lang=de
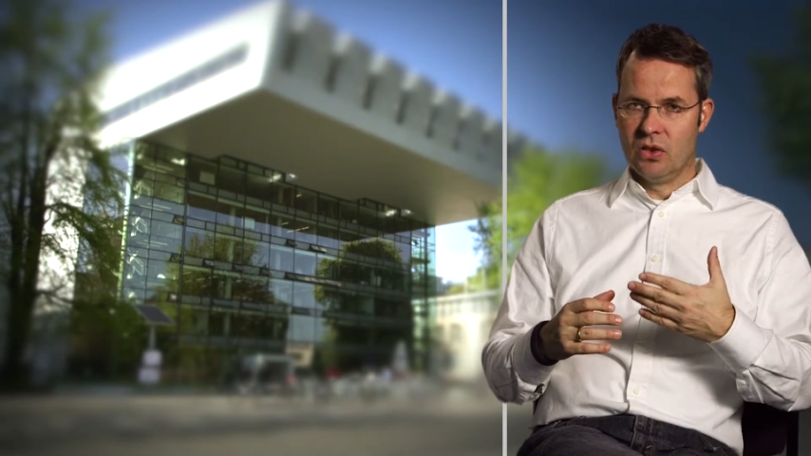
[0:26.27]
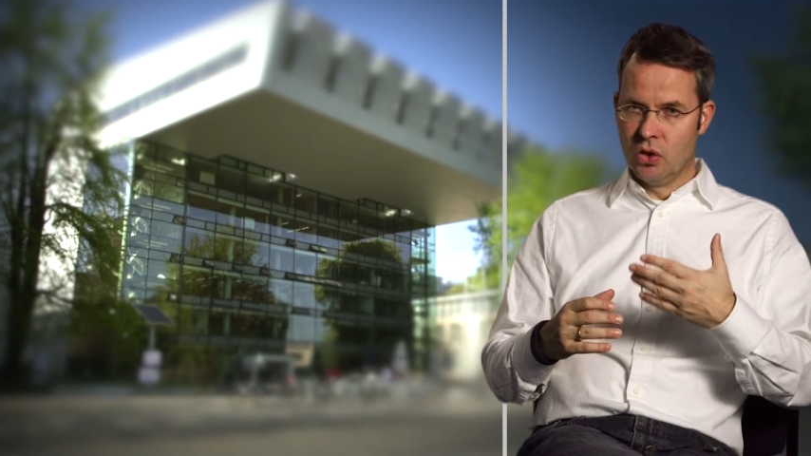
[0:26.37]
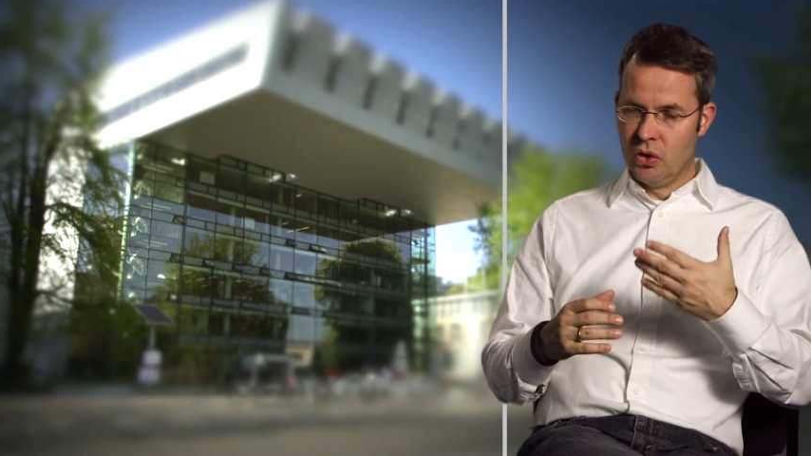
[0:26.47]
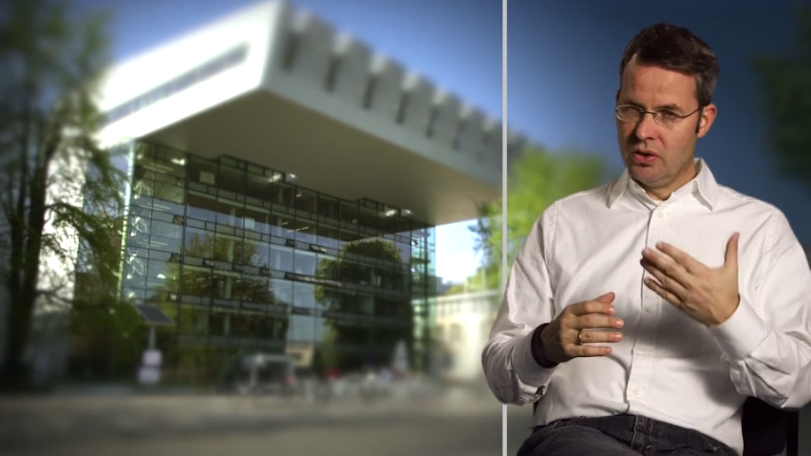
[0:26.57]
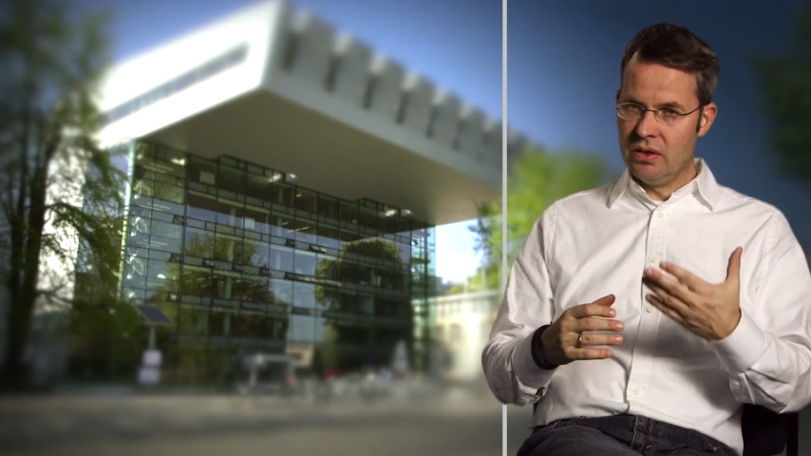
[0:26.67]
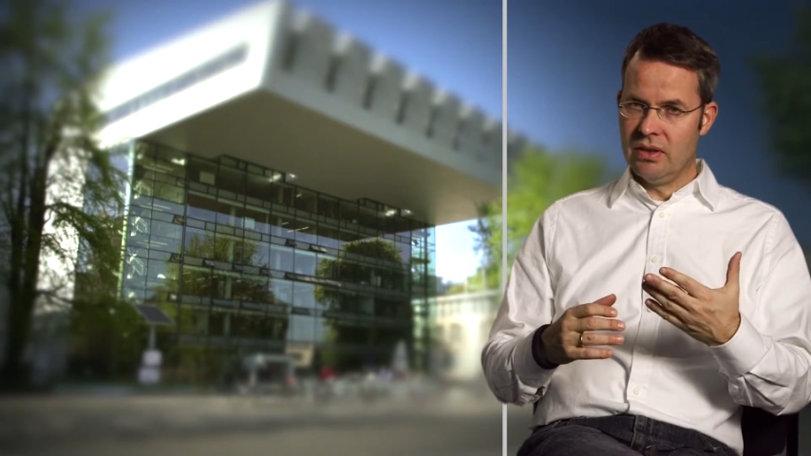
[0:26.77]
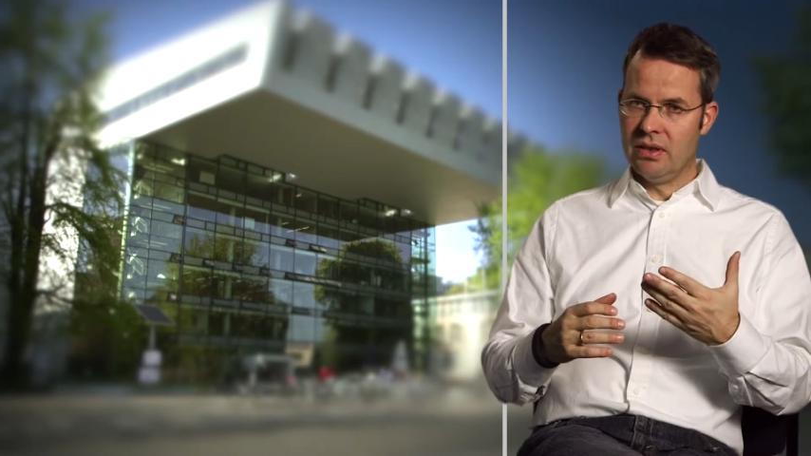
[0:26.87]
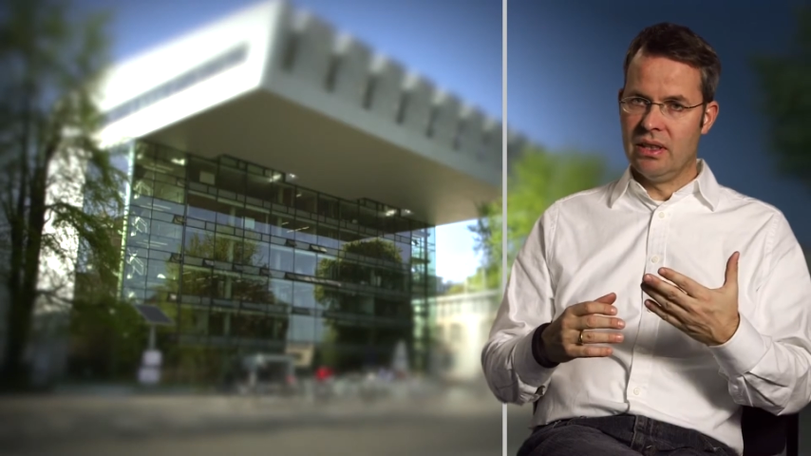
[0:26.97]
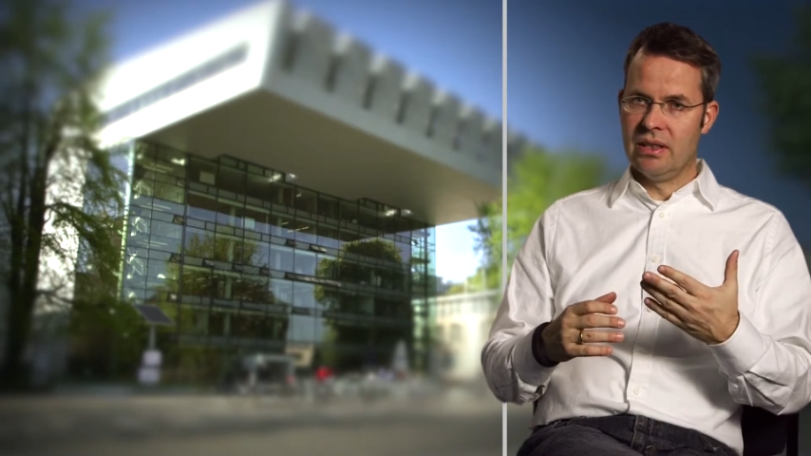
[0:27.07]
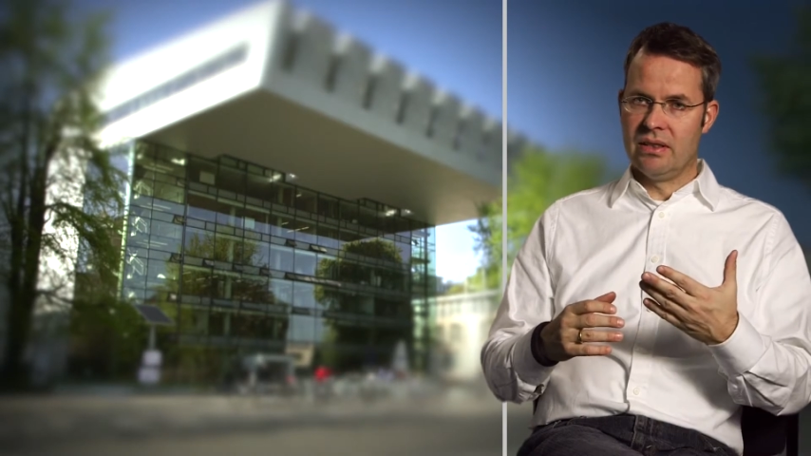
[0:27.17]

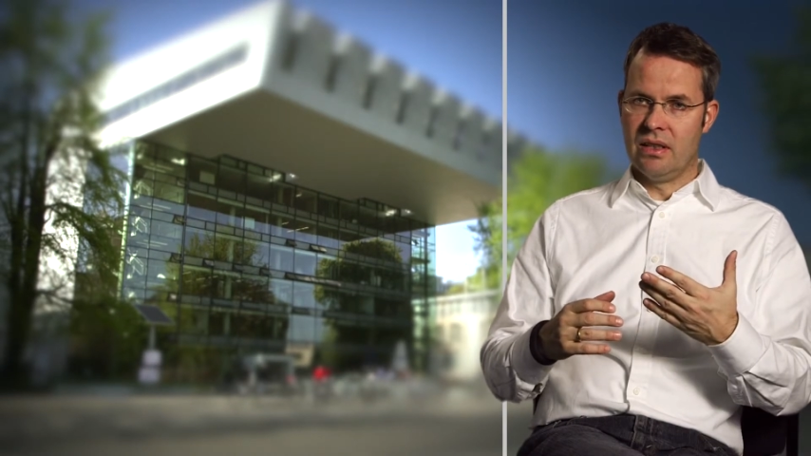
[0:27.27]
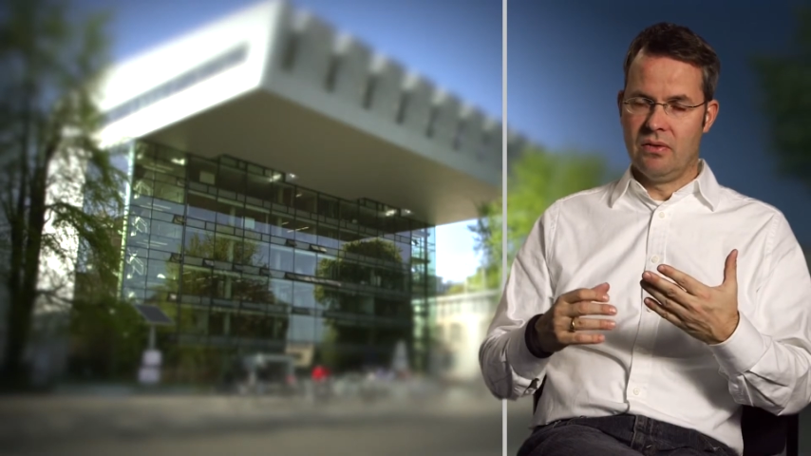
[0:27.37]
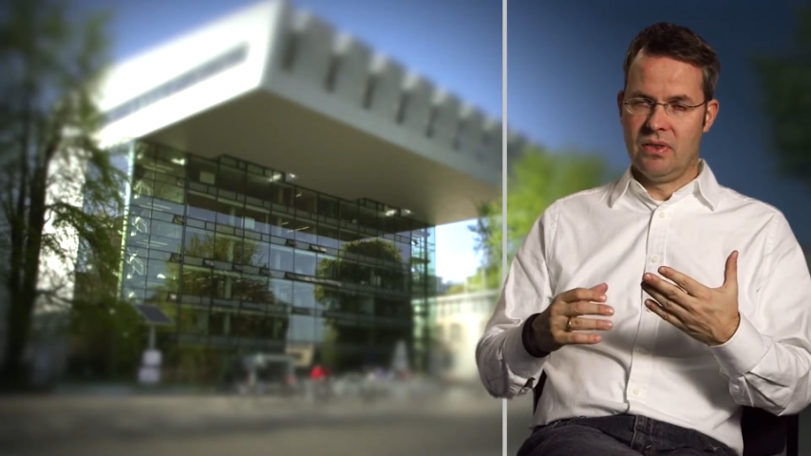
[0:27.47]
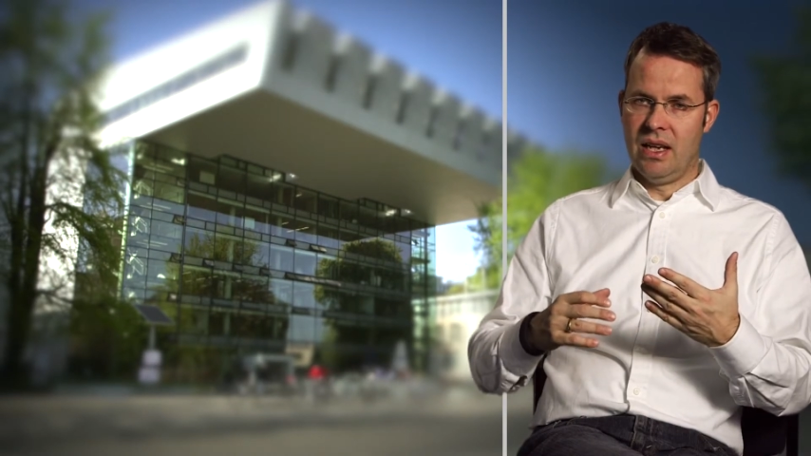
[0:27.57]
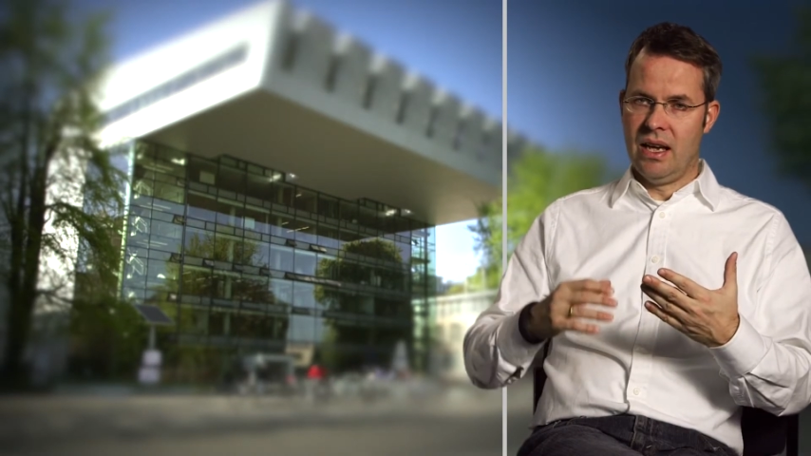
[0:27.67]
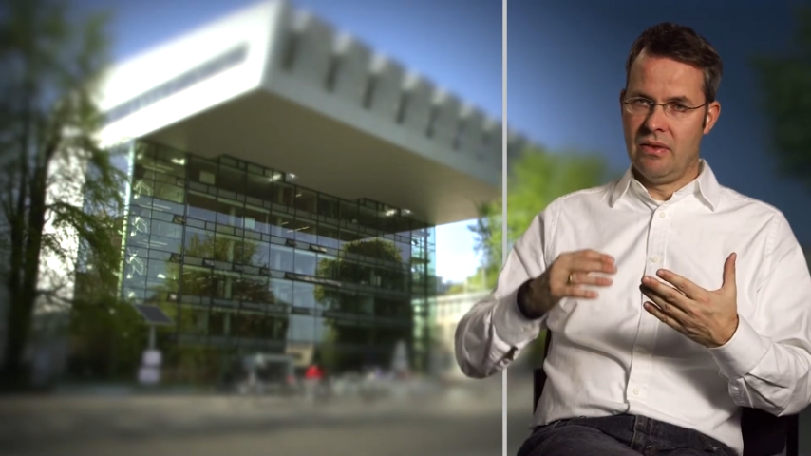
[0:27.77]
Gründen jetzt auf der